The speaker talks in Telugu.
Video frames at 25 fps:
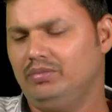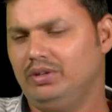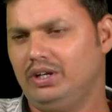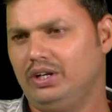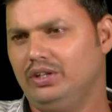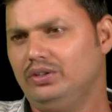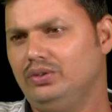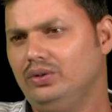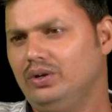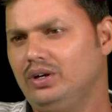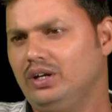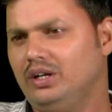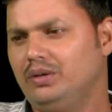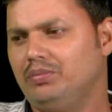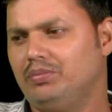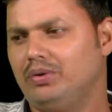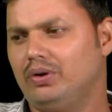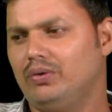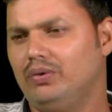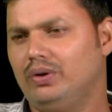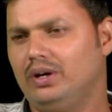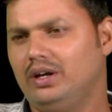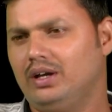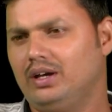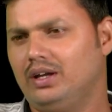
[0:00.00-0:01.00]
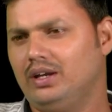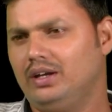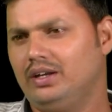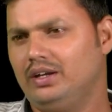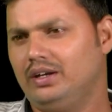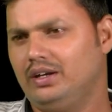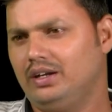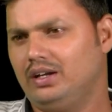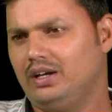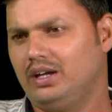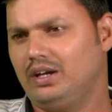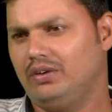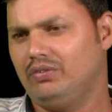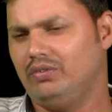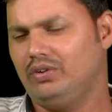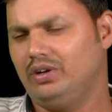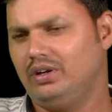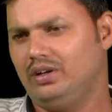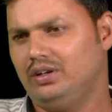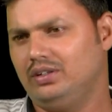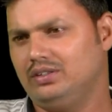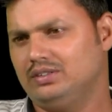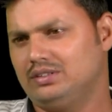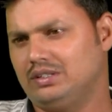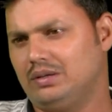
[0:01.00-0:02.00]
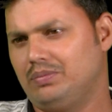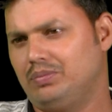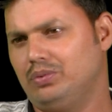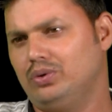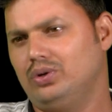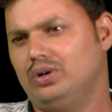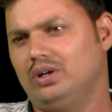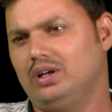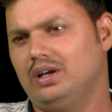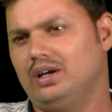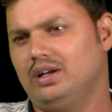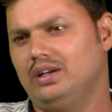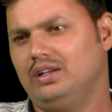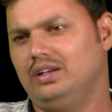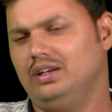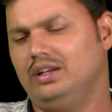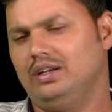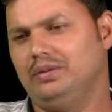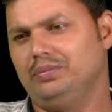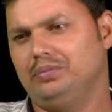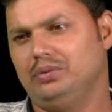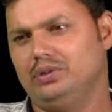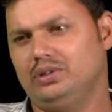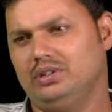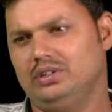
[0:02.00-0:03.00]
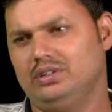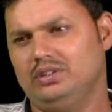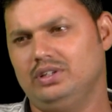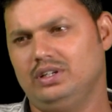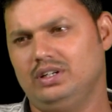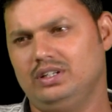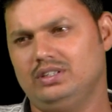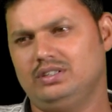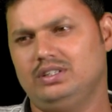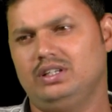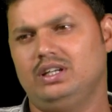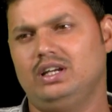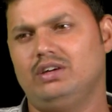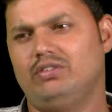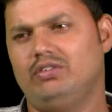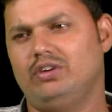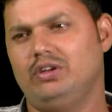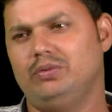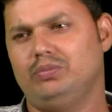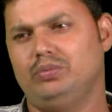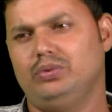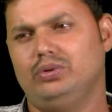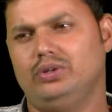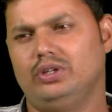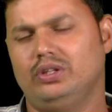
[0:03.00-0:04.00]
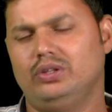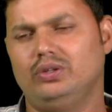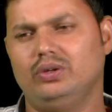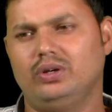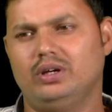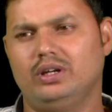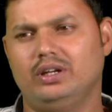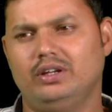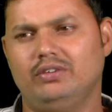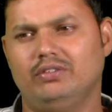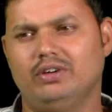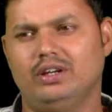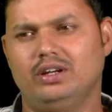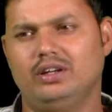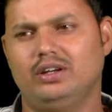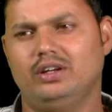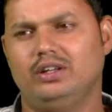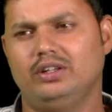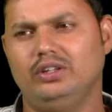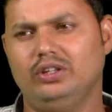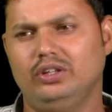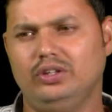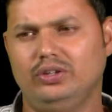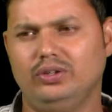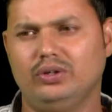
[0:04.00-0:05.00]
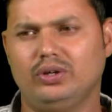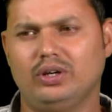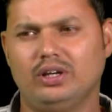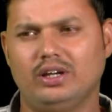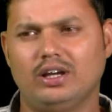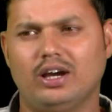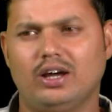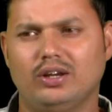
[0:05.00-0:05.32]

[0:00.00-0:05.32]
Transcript: మీరెందుకని పవన్ కళ్యాణ్ గారి పోయిన సపోర్ట్ కానీ లేకపోతే జనసేన వైపు ఎందుకని వెళ్ళలేదు ఎందుకని